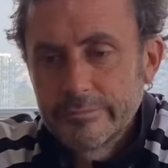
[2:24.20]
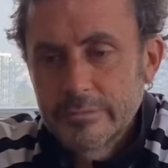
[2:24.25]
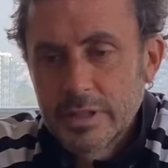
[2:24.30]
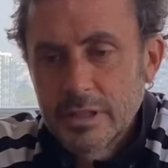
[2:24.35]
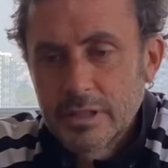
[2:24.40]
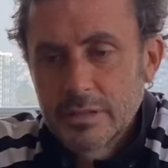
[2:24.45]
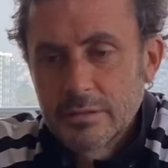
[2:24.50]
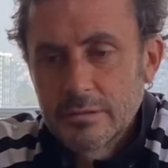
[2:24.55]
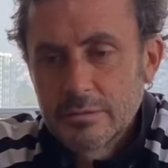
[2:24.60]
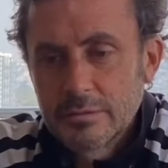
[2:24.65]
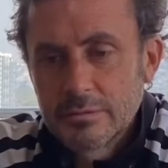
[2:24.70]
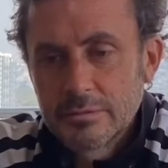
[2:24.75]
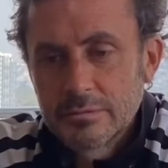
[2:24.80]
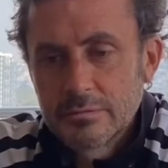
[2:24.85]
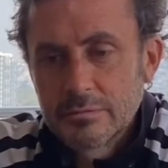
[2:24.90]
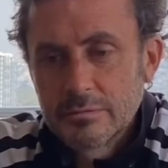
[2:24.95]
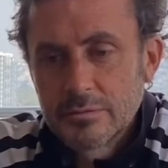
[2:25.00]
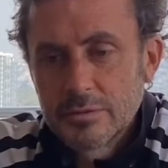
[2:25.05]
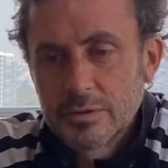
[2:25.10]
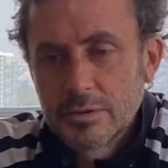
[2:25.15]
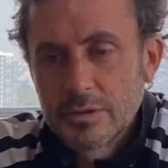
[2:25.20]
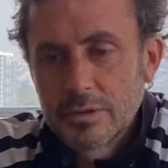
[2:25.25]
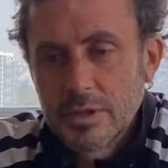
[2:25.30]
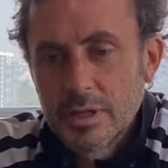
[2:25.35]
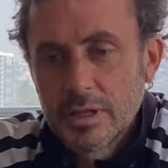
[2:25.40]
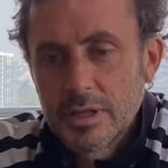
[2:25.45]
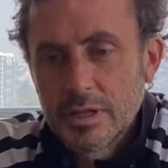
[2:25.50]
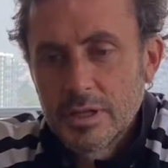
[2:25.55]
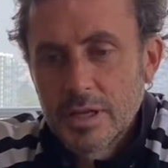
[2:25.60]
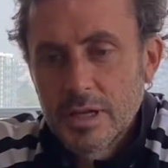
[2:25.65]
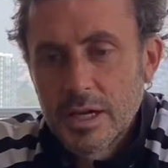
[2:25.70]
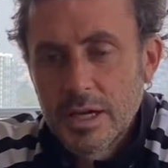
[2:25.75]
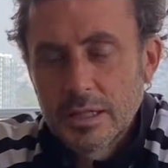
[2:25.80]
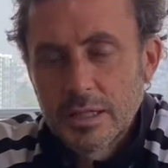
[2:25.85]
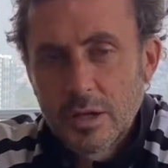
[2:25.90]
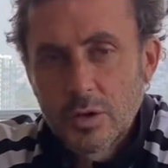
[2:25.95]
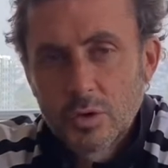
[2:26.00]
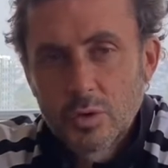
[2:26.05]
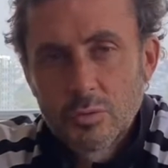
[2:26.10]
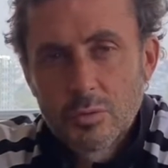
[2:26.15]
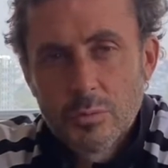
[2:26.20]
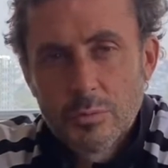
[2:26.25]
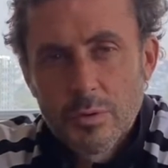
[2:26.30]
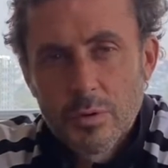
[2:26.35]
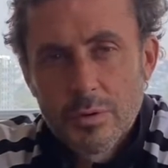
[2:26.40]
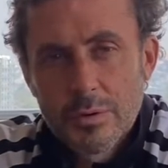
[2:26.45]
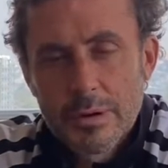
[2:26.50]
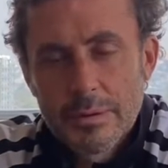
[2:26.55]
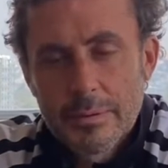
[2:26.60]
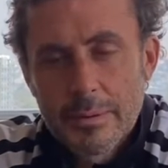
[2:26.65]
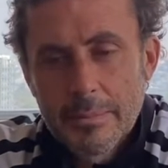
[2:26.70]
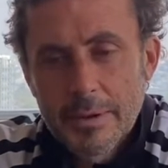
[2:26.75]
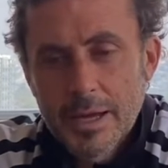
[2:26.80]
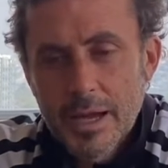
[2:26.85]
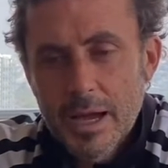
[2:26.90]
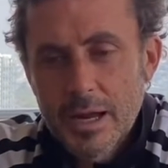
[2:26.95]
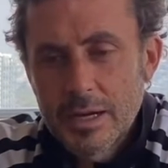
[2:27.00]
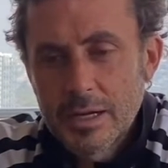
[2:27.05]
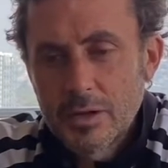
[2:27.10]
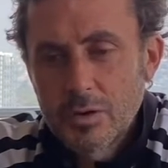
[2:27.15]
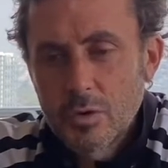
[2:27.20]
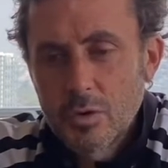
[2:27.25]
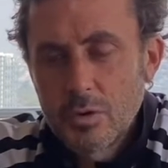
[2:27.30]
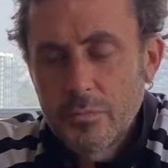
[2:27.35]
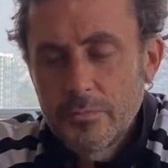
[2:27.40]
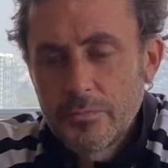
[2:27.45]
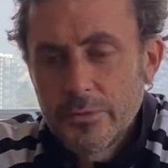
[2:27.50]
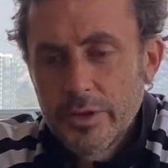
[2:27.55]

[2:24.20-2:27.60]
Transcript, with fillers: en, en, Querétaro tuvo un problema mecánico,